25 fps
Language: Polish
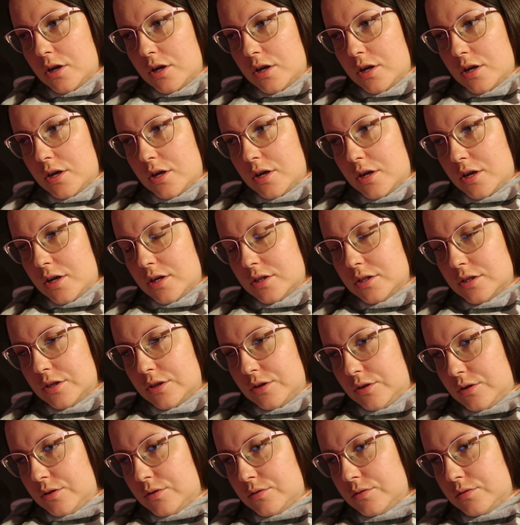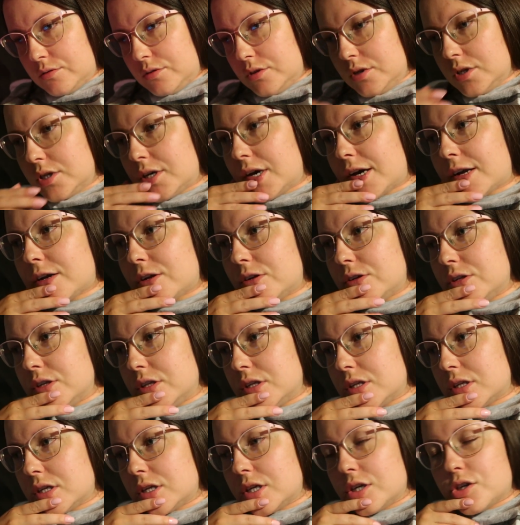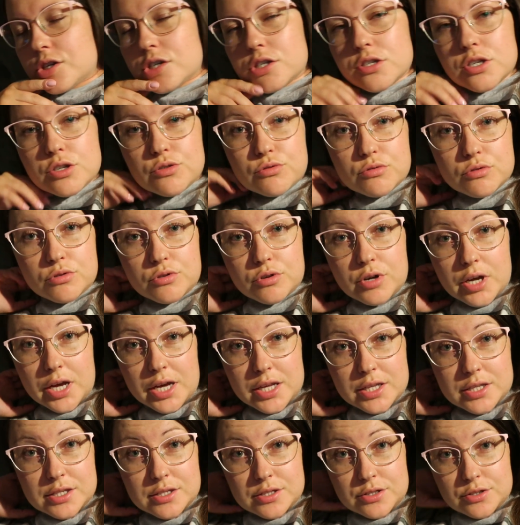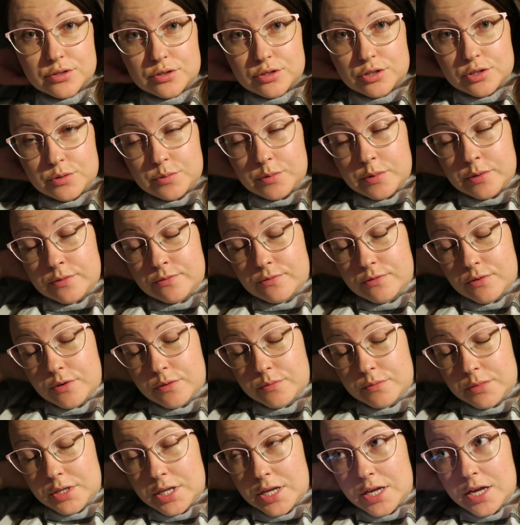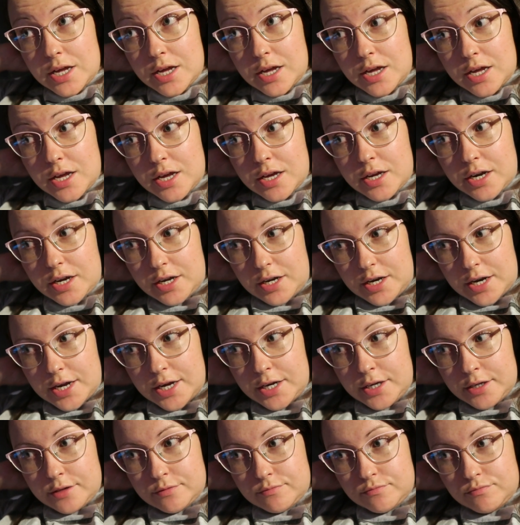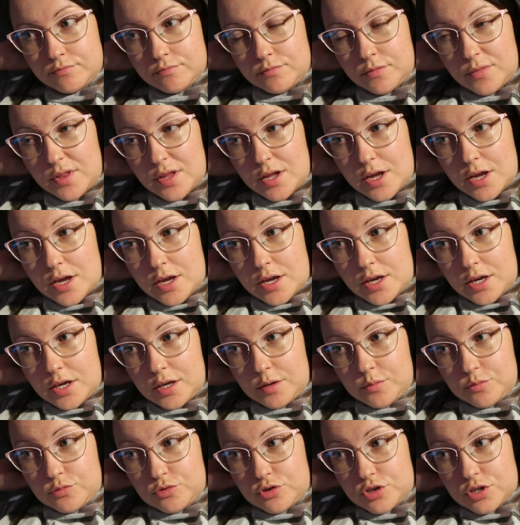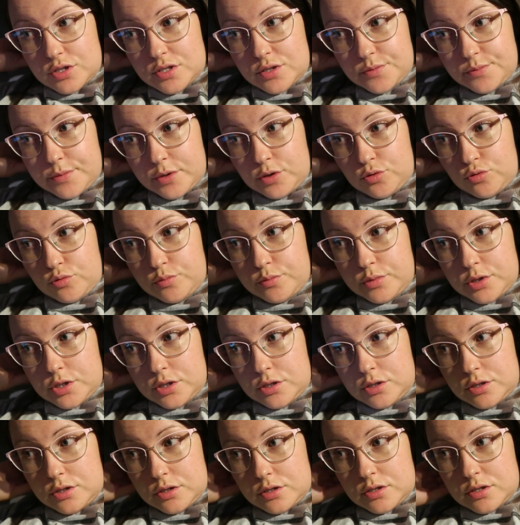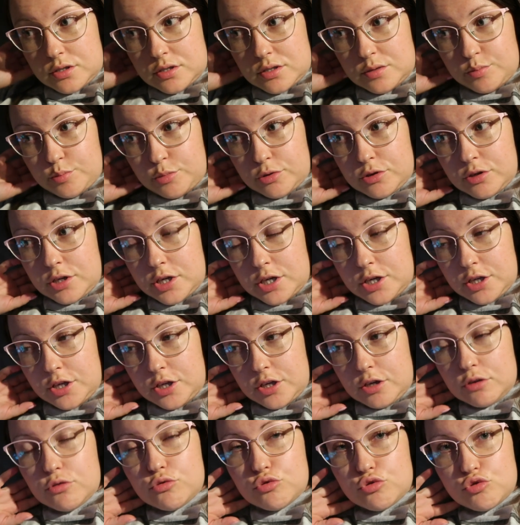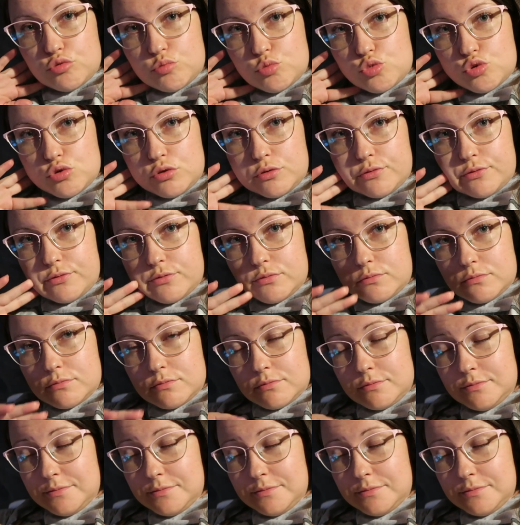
E, no, i Karolin, jeszcze jutro jadę z ciocią Ewą na rynek i muszę sobie kupić y, spodenki u Rumunów